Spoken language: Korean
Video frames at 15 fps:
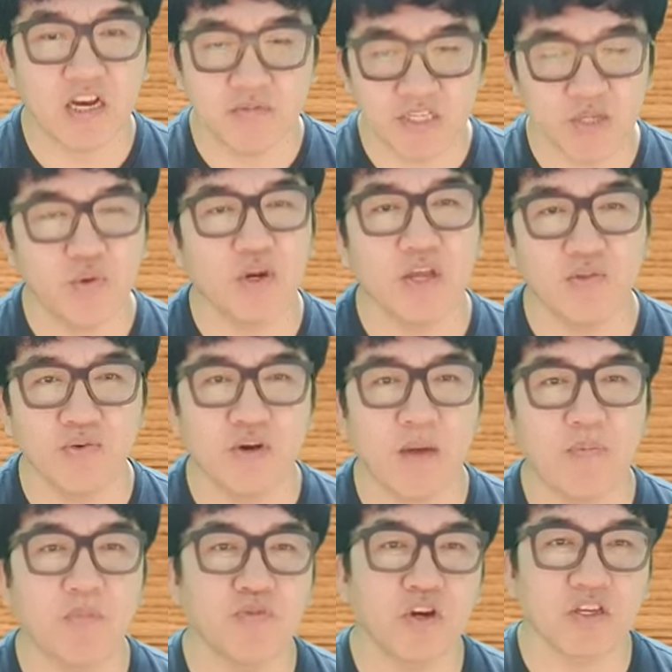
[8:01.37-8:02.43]
지원해도
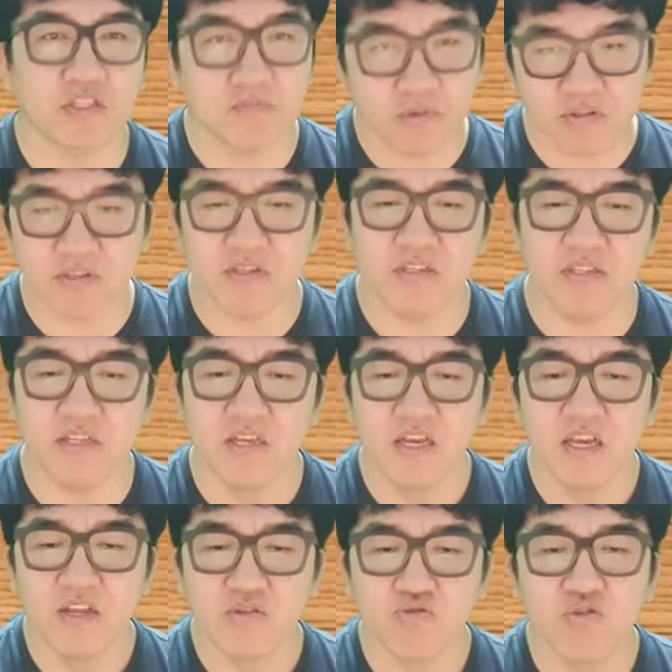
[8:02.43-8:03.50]
합법적이든 뭐든
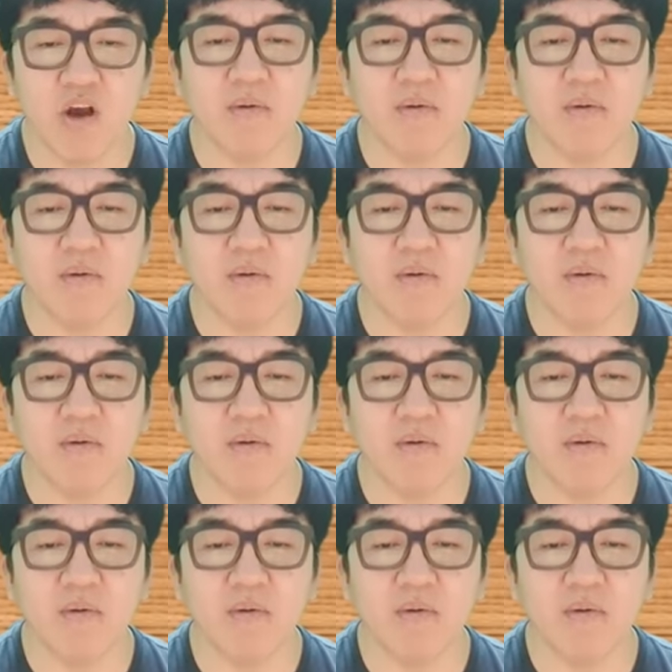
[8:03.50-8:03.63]
누가